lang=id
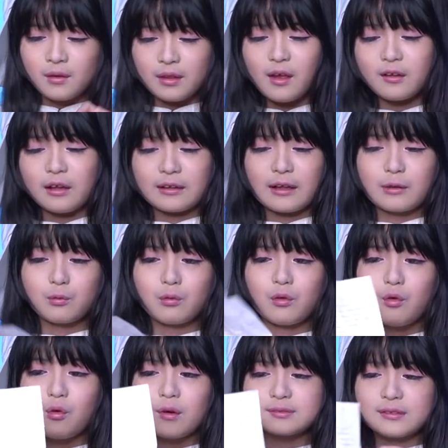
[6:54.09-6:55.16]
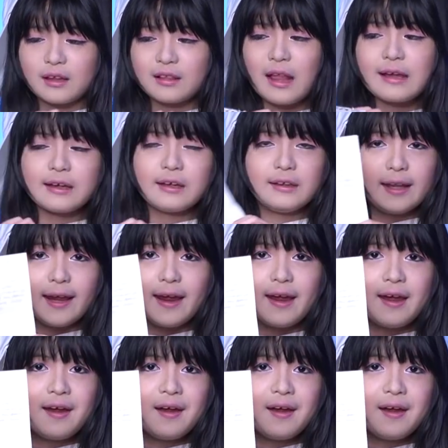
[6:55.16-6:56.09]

Ini ada satu kertas lagi nih.